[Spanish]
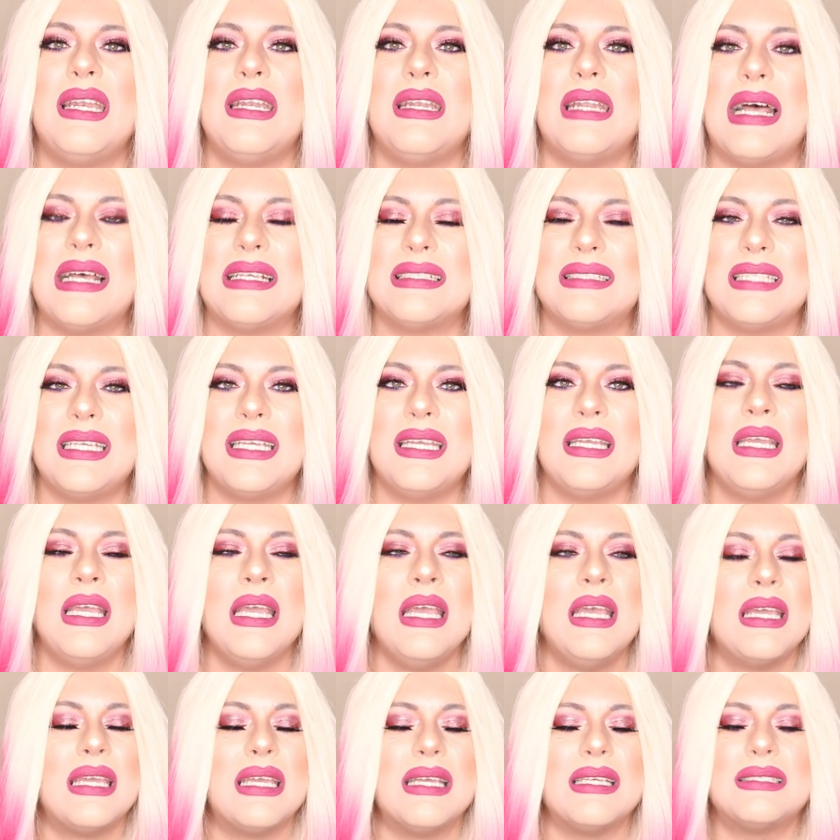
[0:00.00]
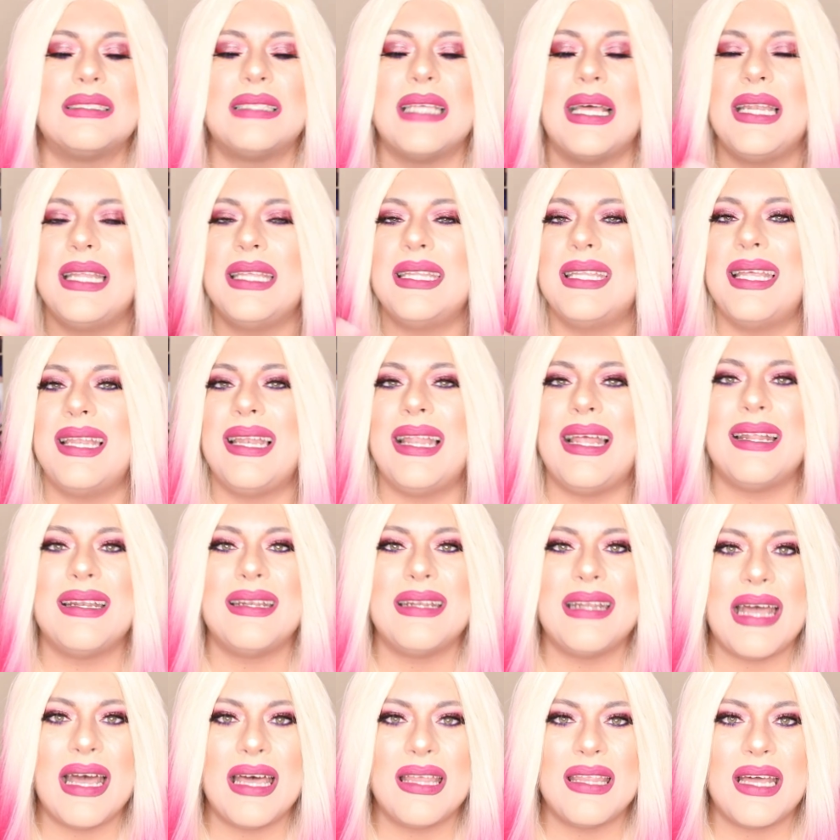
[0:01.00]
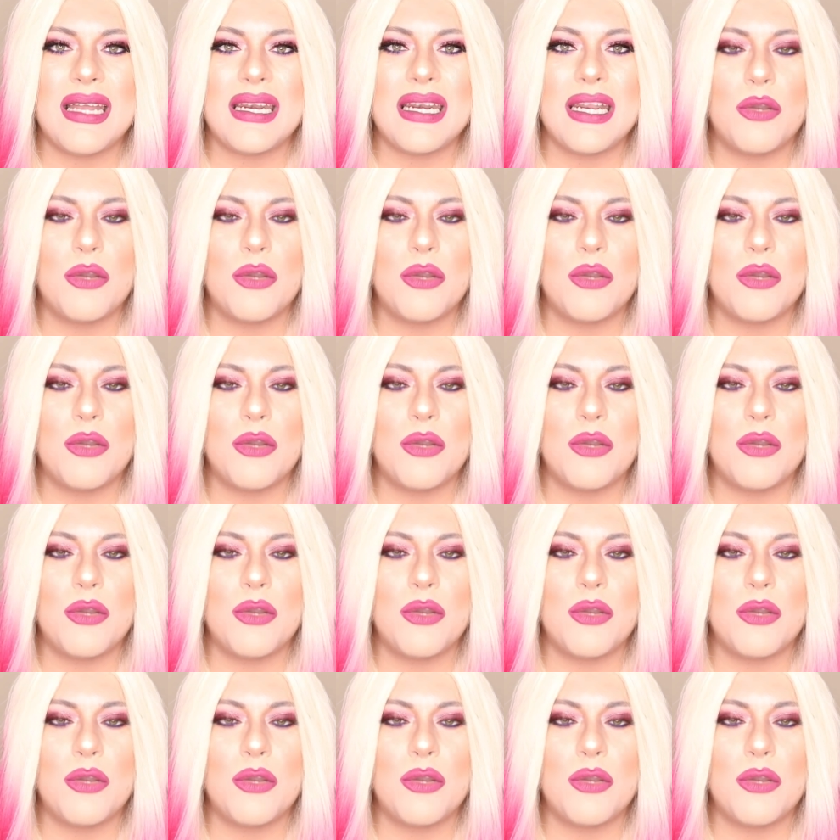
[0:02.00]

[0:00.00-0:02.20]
nace, que sale de la nada.